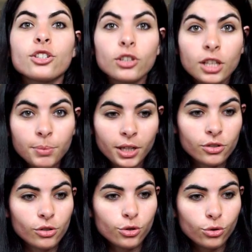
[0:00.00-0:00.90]
Son
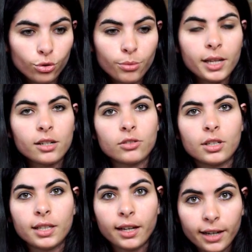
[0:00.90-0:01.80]
típicos los youtubers, los
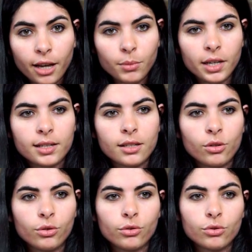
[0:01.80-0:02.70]
instagramers,
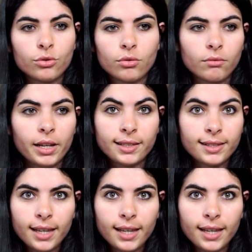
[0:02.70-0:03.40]
los, las